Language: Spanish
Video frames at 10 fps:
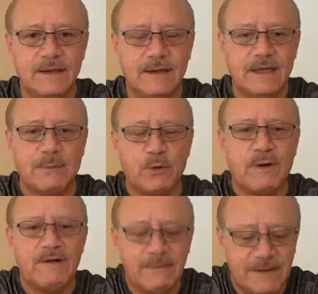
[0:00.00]
que
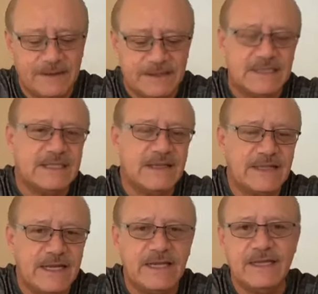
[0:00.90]
probablemente se
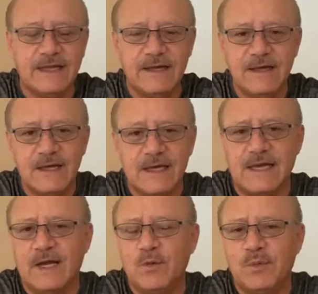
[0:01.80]
siente herida, que
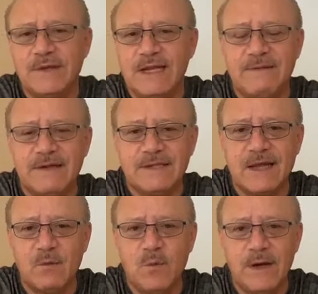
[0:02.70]
ya no puede levantar
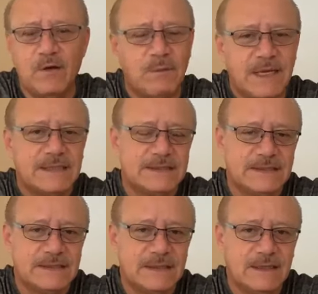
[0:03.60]
vuelo
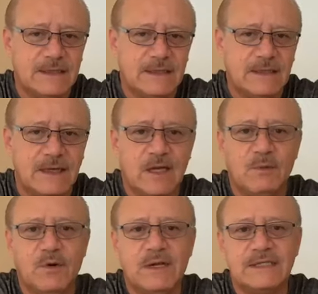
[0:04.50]
más. A lo
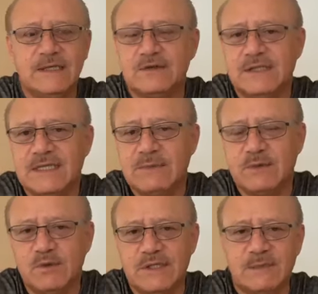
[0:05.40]
mejor así nos sentimos
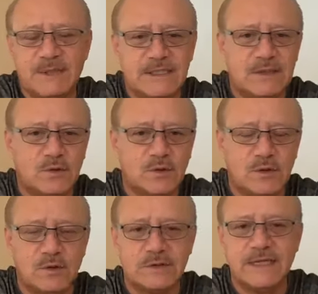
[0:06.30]
muchas veces
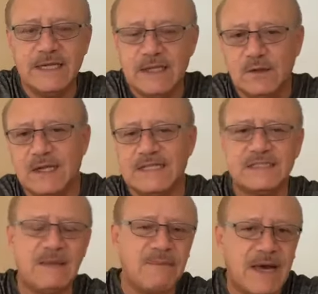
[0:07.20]
nosotros heridos,
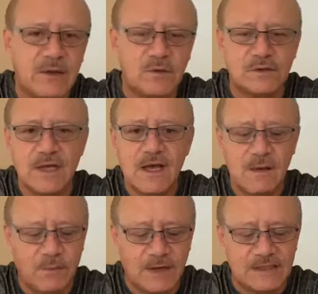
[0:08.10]
lastimados
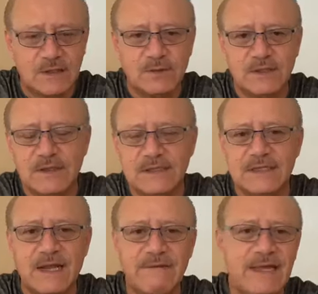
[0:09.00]
por las situaciones de
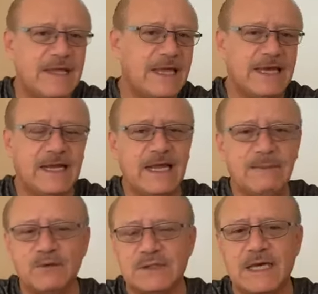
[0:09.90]
la vida y
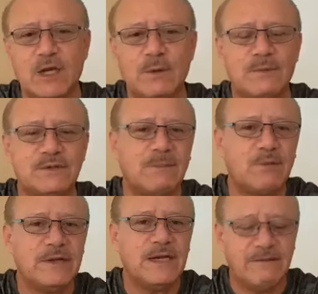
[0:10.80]
creemos que ya no vamos a
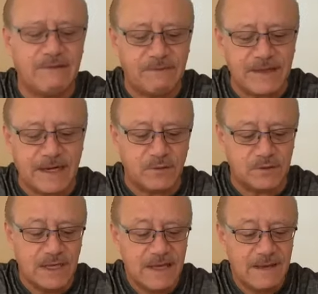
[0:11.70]
poder
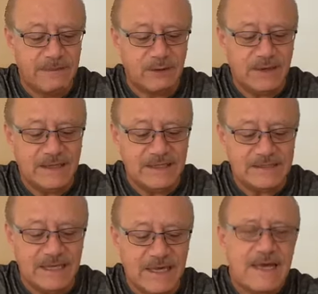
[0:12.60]
levantarnos, pero Él dice